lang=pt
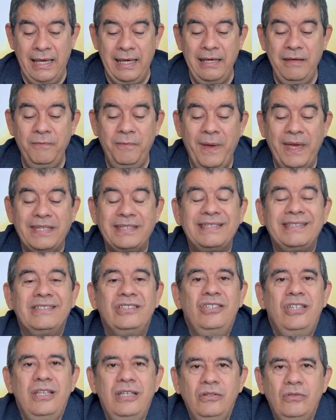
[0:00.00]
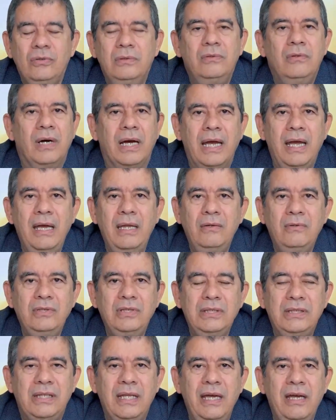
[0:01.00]
investindo no reino
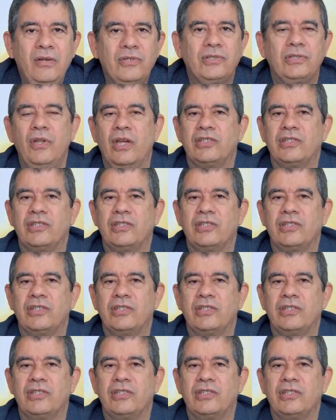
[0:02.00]
de Deus.